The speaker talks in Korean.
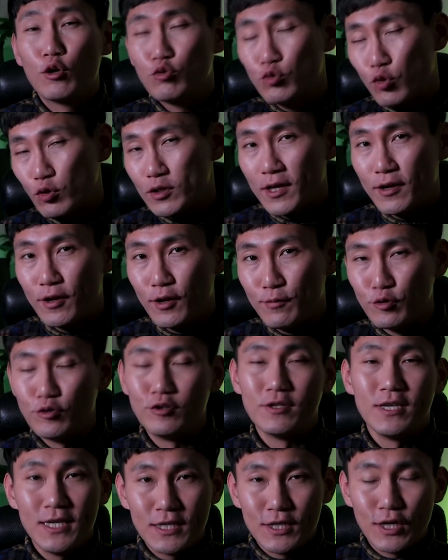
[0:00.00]
구독자
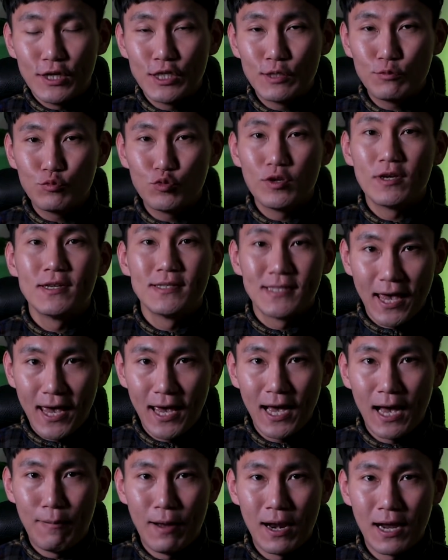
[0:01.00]
여러분, 이천십구 년
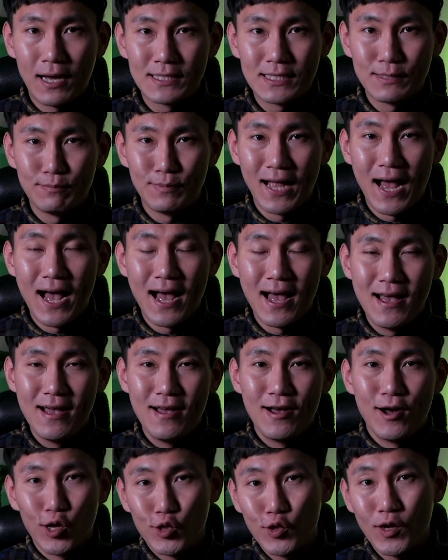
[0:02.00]
새해가 밝았습니다.
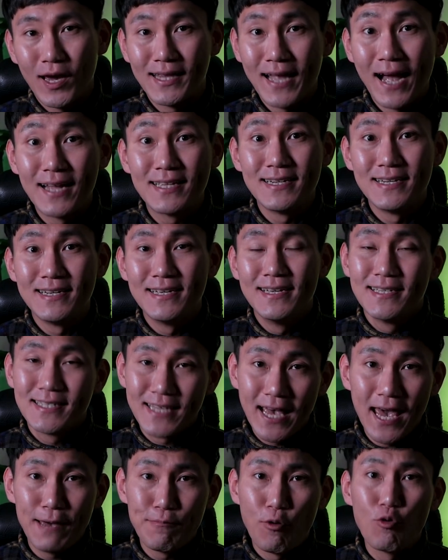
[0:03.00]
어떻게 다들
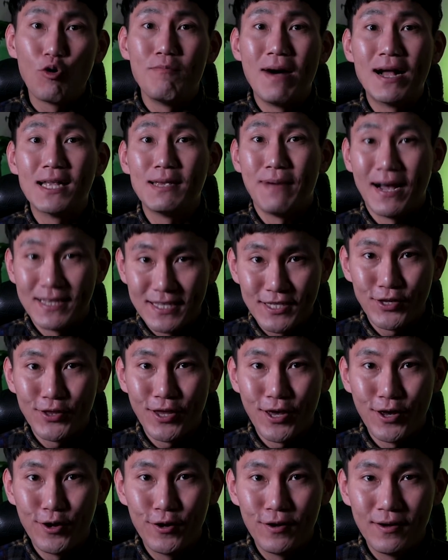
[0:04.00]
새해 복은 많이
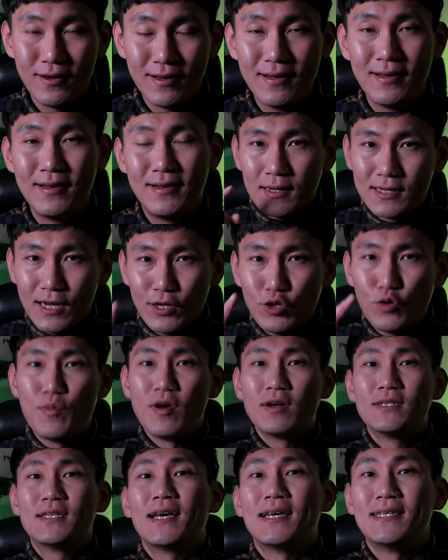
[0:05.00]
받으셨나요? 그래도
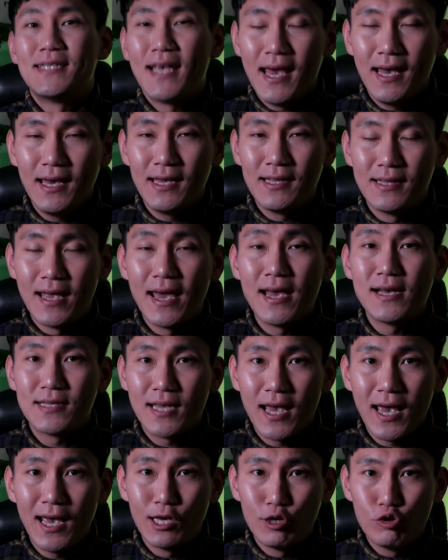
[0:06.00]
명색이 새해인데
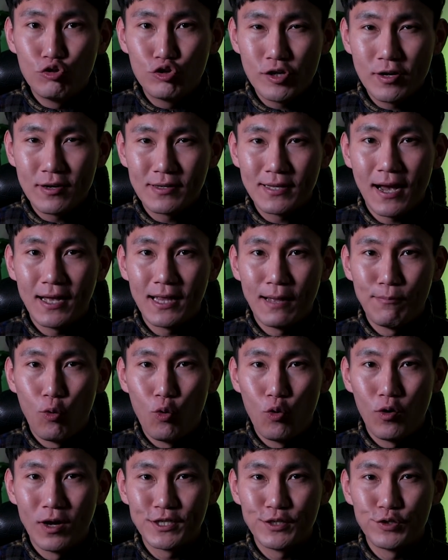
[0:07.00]
새해 일출 영상 하나
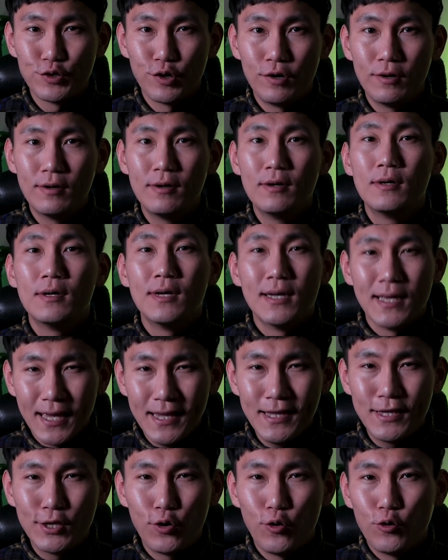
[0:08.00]
보고 가시죠.
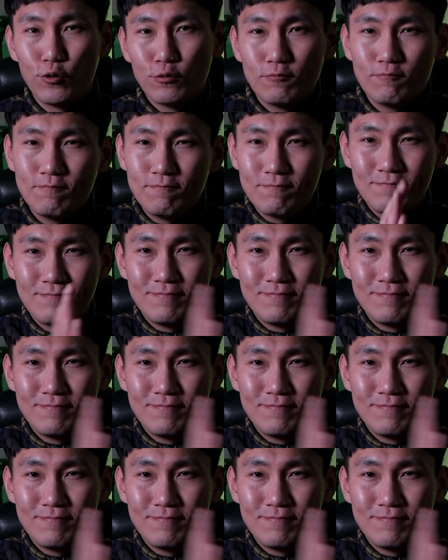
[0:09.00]
인트로.